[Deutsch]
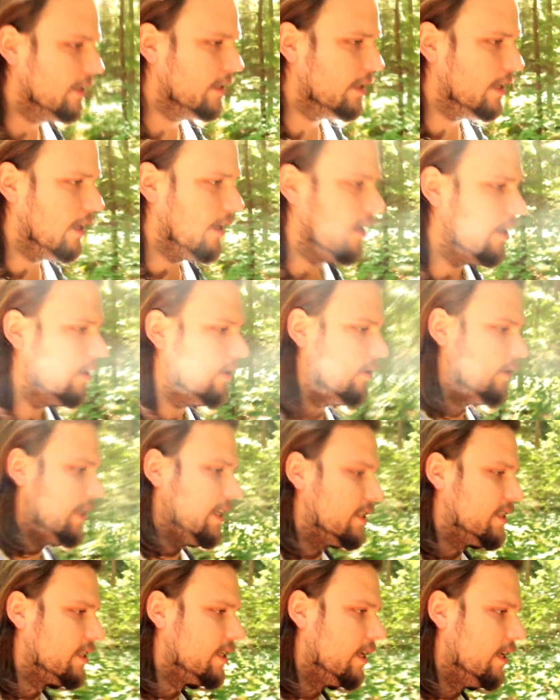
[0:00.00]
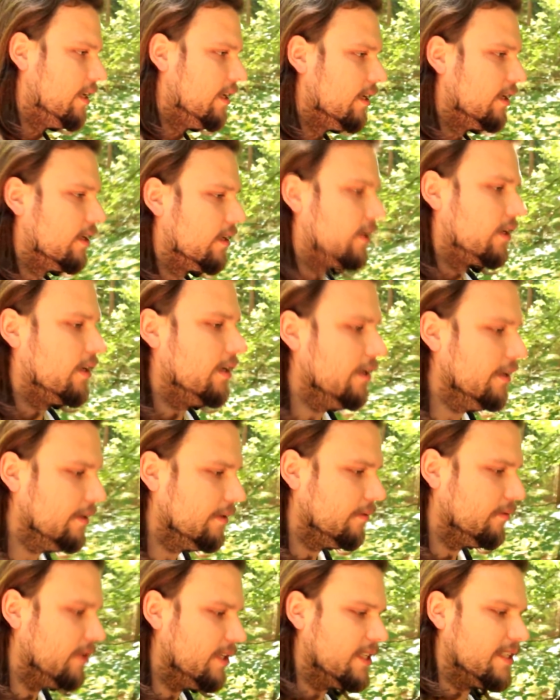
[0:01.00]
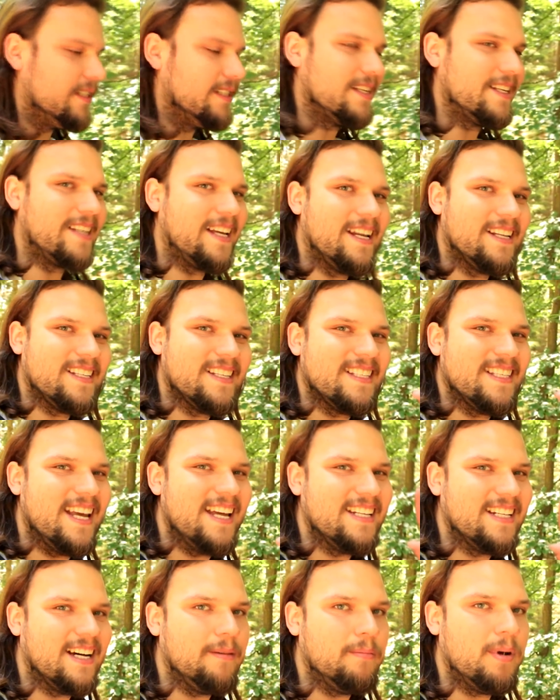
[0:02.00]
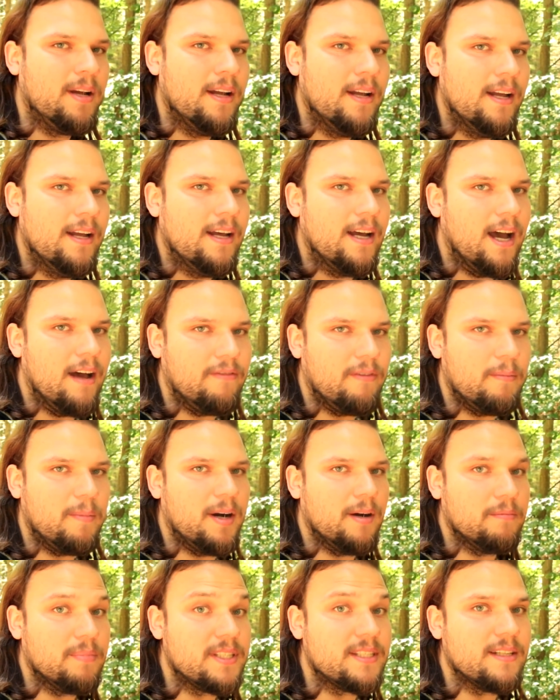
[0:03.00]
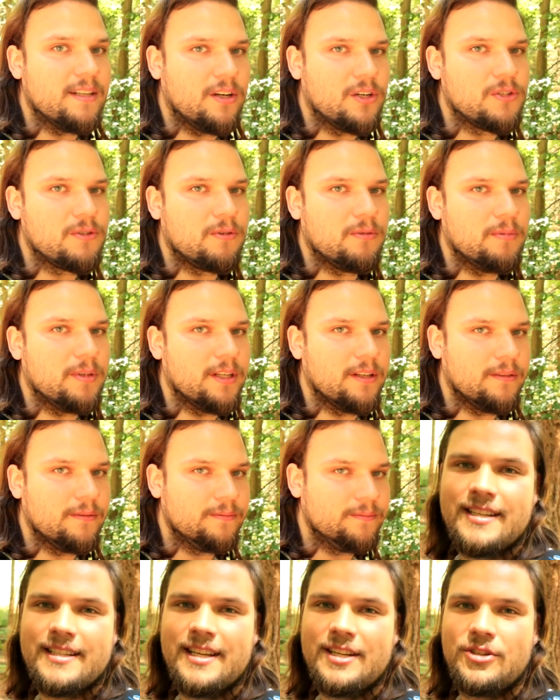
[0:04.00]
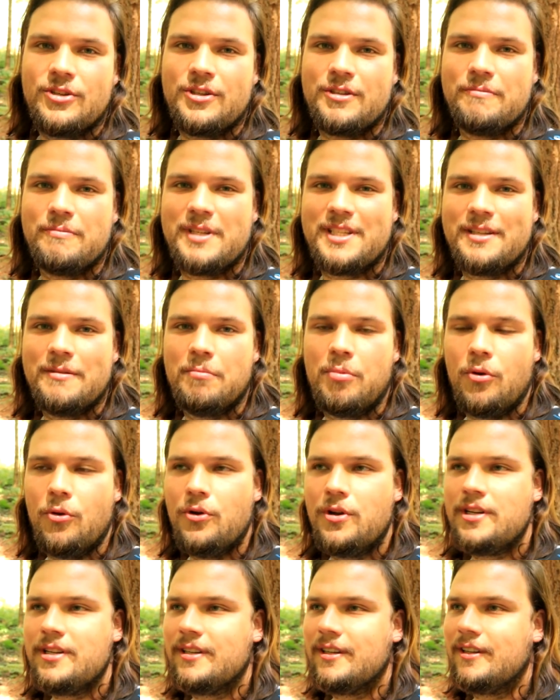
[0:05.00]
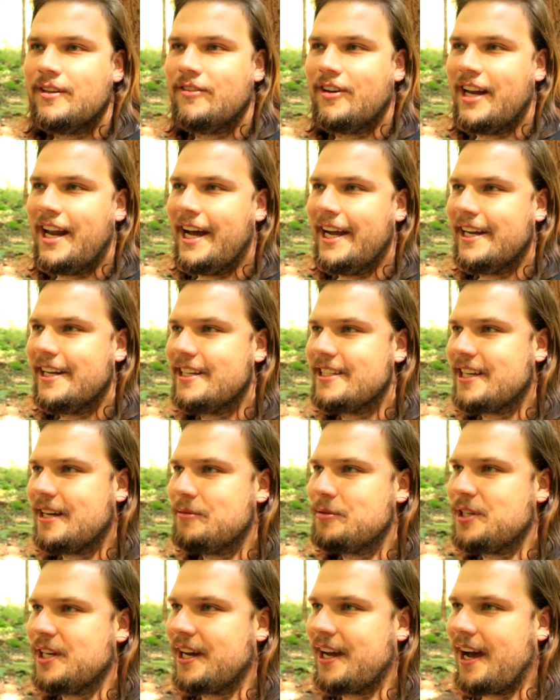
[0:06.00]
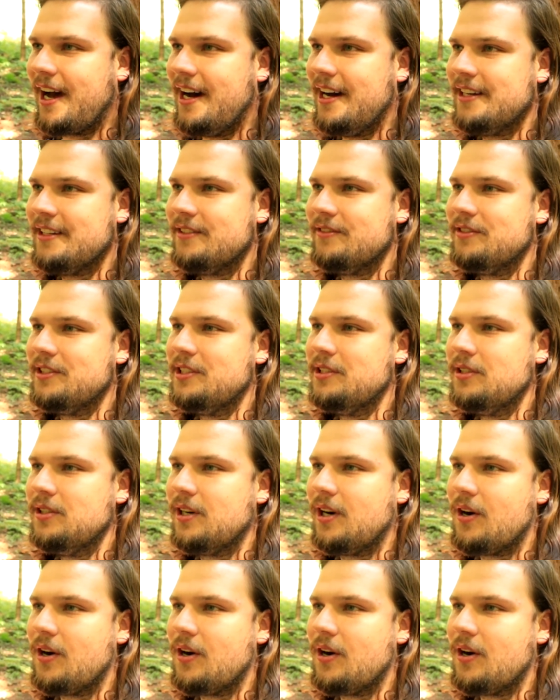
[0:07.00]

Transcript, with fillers: Ja, und jetzt will ich dieses ganze Setup einfach mal ein bisschen ausprobieren. Ist natürlich ein bisschen blöd, weil eigentlich habe ich ja gerade ein Video